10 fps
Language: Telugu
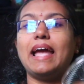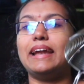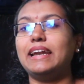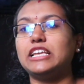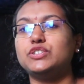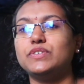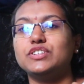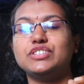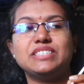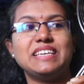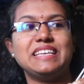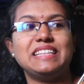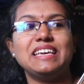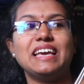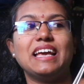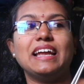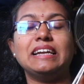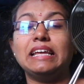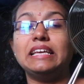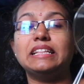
అండ్ నెక్స్ట్ వన్ వచ్చేసి ఇది అండ్